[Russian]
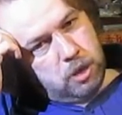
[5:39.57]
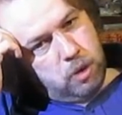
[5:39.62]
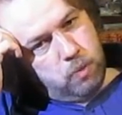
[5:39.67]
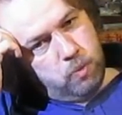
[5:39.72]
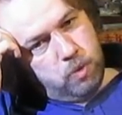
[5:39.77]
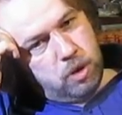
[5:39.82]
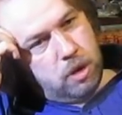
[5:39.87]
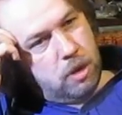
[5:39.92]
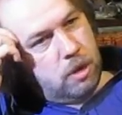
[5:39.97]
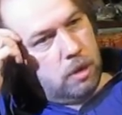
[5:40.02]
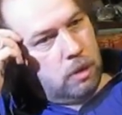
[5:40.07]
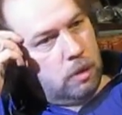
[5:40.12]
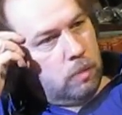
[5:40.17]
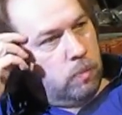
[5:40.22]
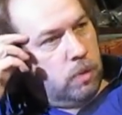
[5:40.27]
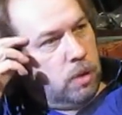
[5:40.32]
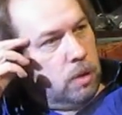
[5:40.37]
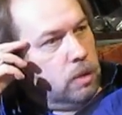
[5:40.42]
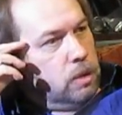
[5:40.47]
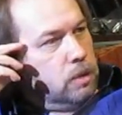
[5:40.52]
у меня не
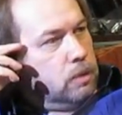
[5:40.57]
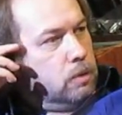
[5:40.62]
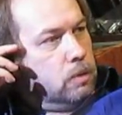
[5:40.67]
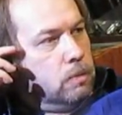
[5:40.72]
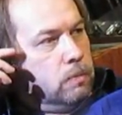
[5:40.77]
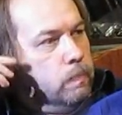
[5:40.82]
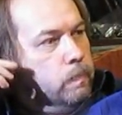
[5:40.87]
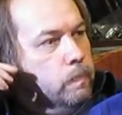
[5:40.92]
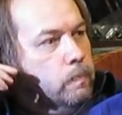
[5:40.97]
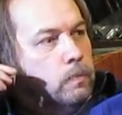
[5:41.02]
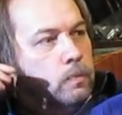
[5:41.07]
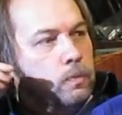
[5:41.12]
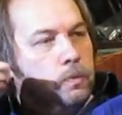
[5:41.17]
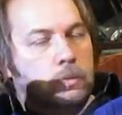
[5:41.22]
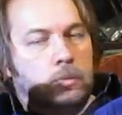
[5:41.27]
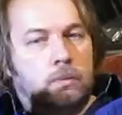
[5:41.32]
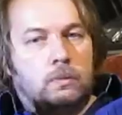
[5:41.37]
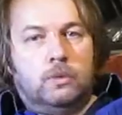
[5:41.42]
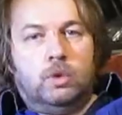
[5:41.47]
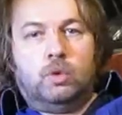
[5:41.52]
отбилась.
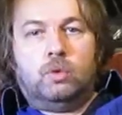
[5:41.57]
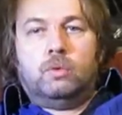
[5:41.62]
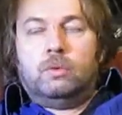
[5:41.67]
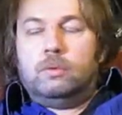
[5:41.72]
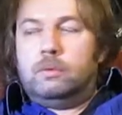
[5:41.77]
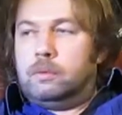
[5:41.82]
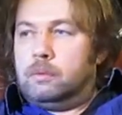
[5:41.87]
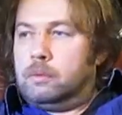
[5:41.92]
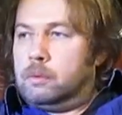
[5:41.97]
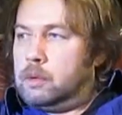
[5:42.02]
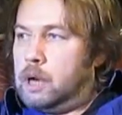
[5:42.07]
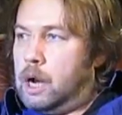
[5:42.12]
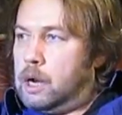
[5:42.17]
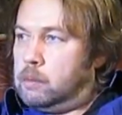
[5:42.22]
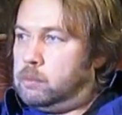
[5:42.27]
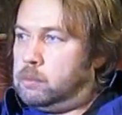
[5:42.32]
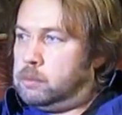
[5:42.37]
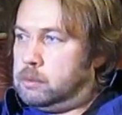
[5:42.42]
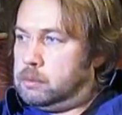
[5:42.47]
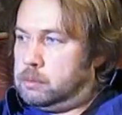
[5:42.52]
Ну, как
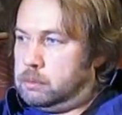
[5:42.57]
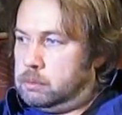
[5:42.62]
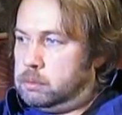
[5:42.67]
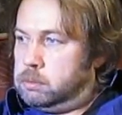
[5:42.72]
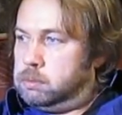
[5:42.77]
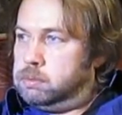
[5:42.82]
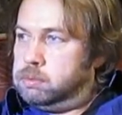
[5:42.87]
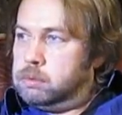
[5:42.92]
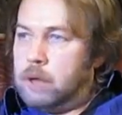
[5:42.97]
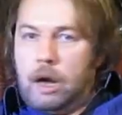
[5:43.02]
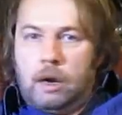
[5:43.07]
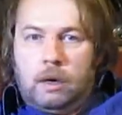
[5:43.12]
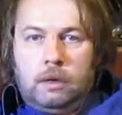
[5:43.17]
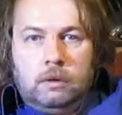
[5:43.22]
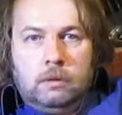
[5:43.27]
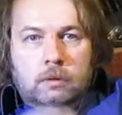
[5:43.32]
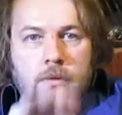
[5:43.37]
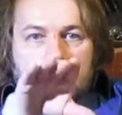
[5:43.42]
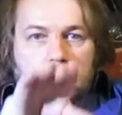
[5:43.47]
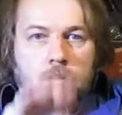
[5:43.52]
бы так.
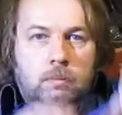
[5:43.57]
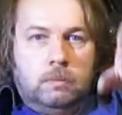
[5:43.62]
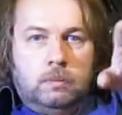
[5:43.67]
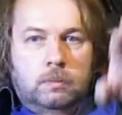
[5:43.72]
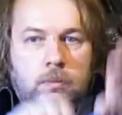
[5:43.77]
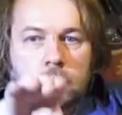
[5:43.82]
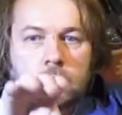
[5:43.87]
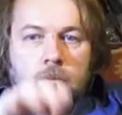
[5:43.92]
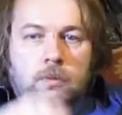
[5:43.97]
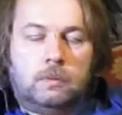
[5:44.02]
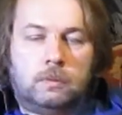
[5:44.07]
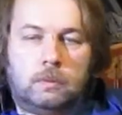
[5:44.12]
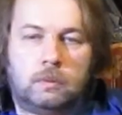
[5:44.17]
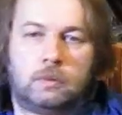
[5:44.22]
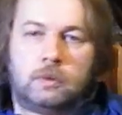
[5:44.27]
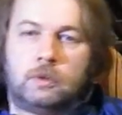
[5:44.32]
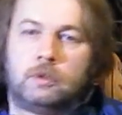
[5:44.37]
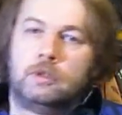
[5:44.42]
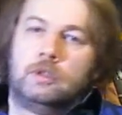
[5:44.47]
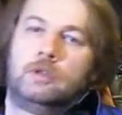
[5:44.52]

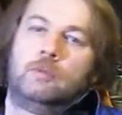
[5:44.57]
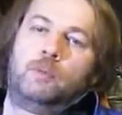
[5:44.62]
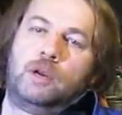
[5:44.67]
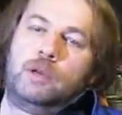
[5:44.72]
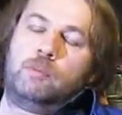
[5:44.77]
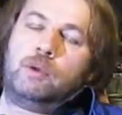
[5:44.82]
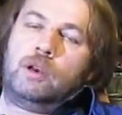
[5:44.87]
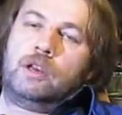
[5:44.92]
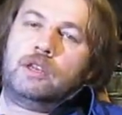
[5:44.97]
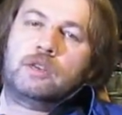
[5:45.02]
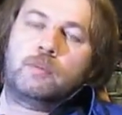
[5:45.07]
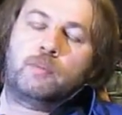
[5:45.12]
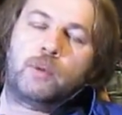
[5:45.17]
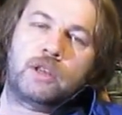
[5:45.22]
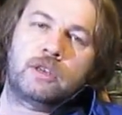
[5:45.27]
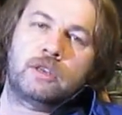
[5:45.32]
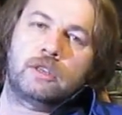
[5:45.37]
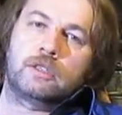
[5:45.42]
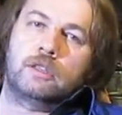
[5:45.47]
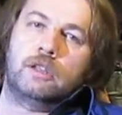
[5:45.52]
Прибыли не
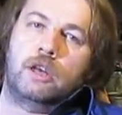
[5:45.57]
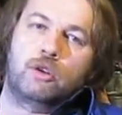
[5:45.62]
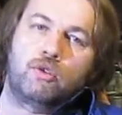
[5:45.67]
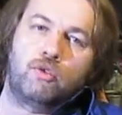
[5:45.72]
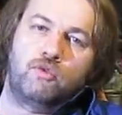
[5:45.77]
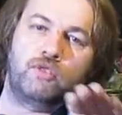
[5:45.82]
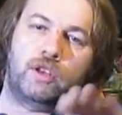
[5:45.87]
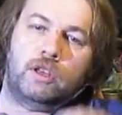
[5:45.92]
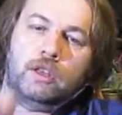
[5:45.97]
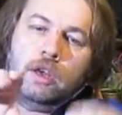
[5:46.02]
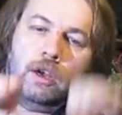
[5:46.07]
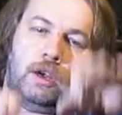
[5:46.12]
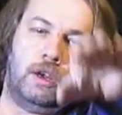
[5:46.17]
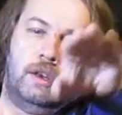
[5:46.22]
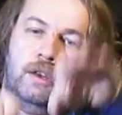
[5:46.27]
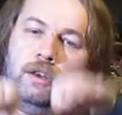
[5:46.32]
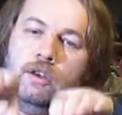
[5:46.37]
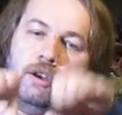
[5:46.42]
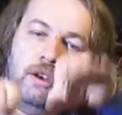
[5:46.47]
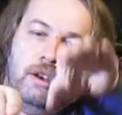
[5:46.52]
принесла, ровно так
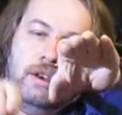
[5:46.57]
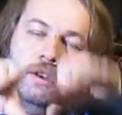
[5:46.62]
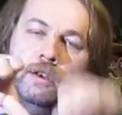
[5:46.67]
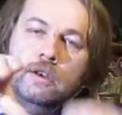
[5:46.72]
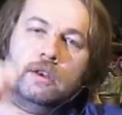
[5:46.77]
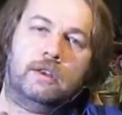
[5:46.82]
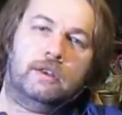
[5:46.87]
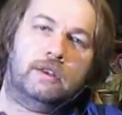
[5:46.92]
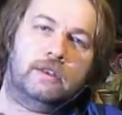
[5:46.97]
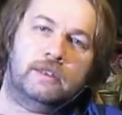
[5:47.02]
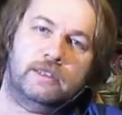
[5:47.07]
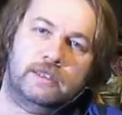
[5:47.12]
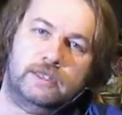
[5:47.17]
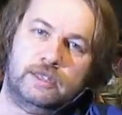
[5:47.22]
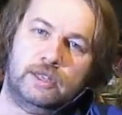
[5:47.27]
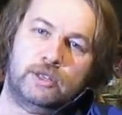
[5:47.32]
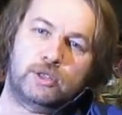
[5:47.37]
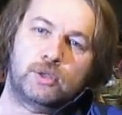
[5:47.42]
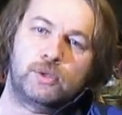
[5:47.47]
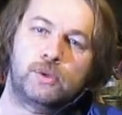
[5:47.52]

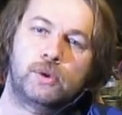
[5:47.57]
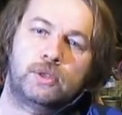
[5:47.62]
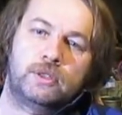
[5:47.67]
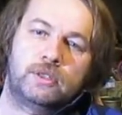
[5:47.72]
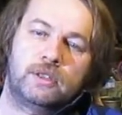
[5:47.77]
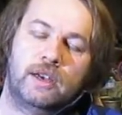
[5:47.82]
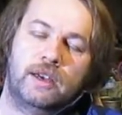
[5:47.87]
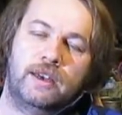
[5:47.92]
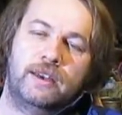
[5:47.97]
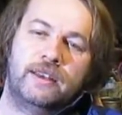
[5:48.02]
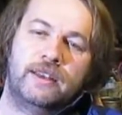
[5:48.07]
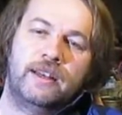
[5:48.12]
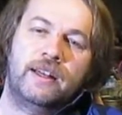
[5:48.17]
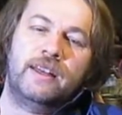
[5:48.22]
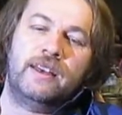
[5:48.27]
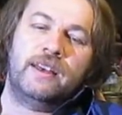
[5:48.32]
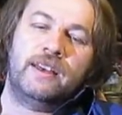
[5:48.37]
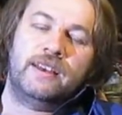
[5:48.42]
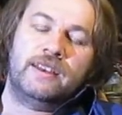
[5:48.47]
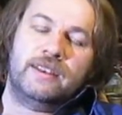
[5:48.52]
сошлось.
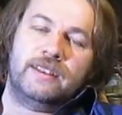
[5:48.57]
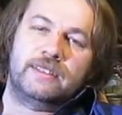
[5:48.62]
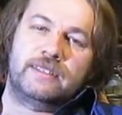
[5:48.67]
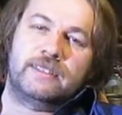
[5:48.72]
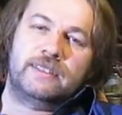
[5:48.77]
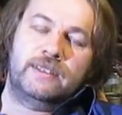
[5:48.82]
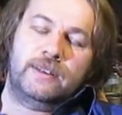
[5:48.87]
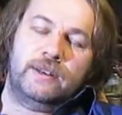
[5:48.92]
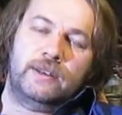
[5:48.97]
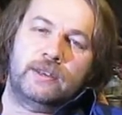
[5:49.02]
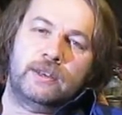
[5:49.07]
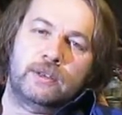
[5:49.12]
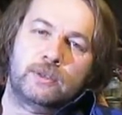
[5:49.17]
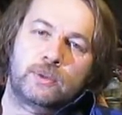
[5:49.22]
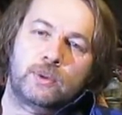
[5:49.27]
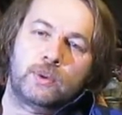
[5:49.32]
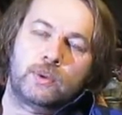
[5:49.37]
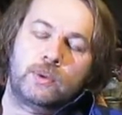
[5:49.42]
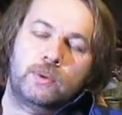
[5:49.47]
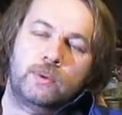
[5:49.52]
Сделал я
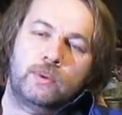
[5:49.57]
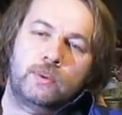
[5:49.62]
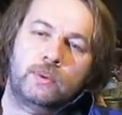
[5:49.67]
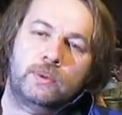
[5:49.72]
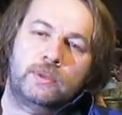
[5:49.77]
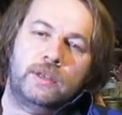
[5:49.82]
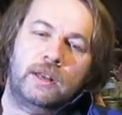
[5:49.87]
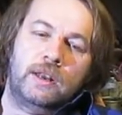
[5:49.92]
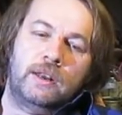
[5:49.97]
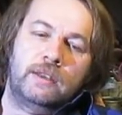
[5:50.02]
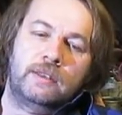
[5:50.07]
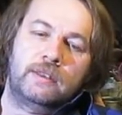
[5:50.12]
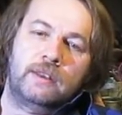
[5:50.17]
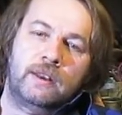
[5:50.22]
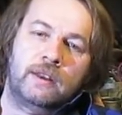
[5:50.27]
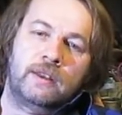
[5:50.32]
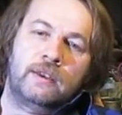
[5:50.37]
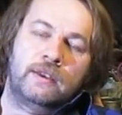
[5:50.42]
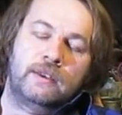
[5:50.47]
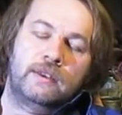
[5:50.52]
сотню
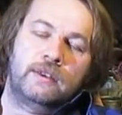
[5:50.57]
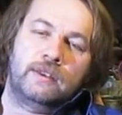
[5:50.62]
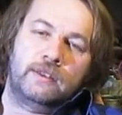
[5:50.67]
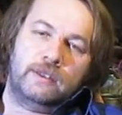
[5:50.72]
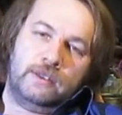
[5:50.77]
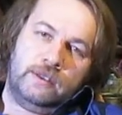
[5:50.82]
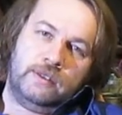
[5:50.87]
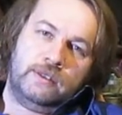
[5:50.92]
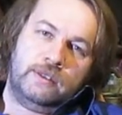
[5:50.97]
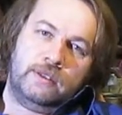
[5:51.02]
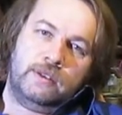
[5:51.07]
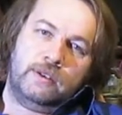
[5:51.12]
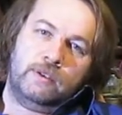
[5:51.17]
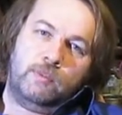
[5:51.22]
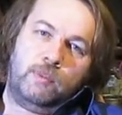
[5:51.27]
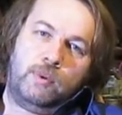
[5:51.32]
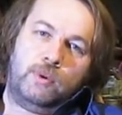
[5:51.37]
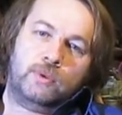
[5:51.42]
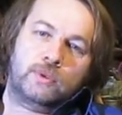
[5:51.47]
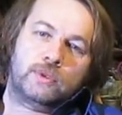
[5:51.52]
усилителей,
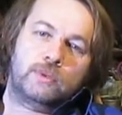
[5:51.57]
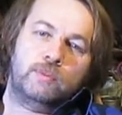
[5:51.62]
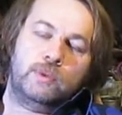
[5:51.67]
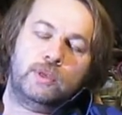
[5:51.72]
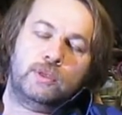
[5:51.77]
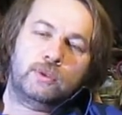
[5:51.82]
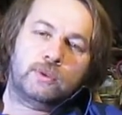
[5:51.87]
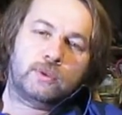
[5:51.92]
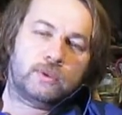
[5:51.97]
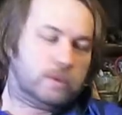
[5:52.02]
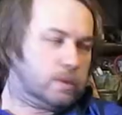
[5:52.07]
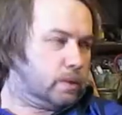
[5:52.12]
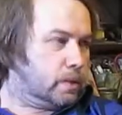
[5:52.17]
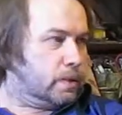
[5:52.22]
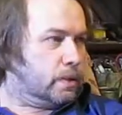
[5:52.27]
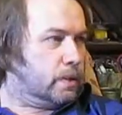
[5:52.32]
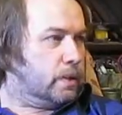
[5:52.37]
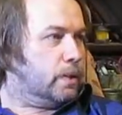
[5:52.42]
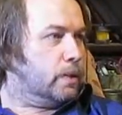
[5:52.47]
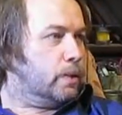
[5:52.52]
плюс-минус,
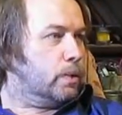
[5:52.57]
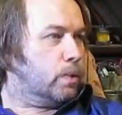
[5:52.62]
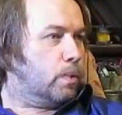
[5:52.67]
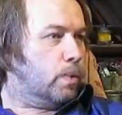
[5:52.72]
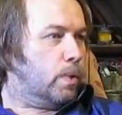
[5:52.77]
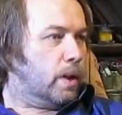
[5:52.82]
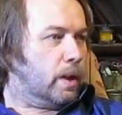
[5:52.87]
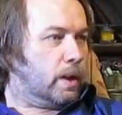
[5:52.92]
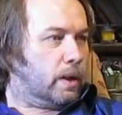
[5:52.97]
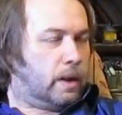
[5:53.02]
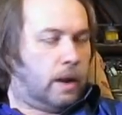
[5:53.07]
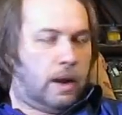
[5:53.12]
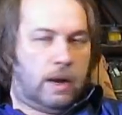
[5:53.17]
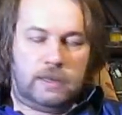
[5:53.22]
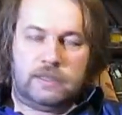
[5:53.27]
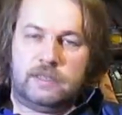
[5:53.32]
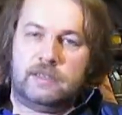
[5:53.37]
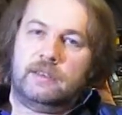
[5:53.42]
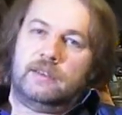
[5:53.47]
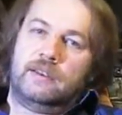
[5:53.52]
кое-как
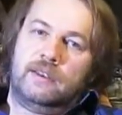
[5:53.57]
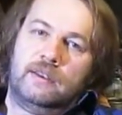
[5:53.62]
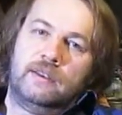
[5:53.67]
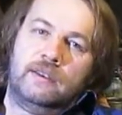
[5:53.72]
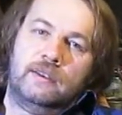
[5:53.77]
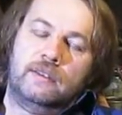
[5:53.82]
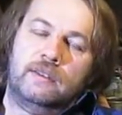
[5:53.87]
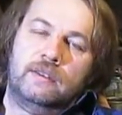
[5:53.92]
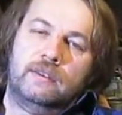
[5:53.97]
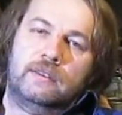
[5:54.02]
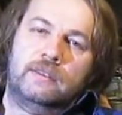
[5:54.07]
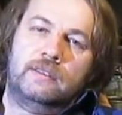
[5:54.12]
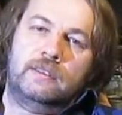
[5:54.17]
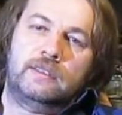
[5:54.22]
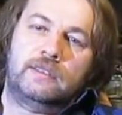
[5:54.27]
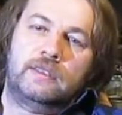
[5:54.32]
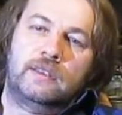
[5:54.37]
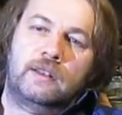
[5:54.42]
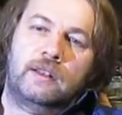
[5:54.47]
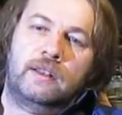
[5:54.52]
за
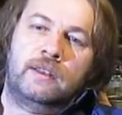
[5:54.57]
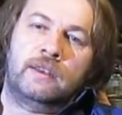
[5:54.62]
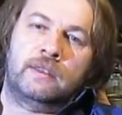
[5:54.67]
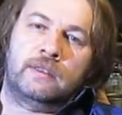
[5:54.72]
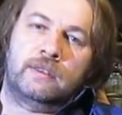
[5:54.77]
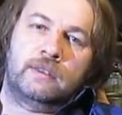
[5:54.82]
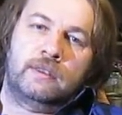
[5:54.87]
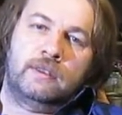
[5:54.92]
10 лет